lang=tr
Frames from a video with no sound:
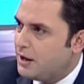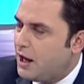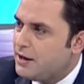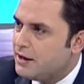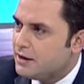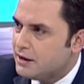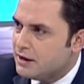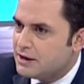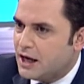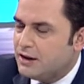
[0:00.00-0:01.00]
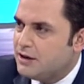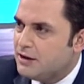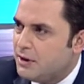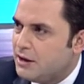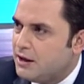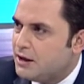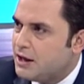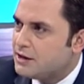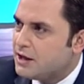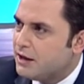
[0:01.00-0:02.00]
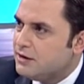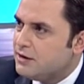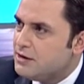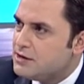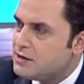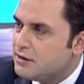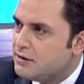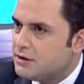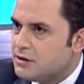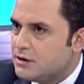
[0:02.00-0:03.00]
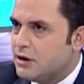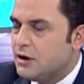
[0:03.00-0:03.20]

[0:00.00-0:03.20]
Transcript: Yani kendini belli eder, kendini hissettirir.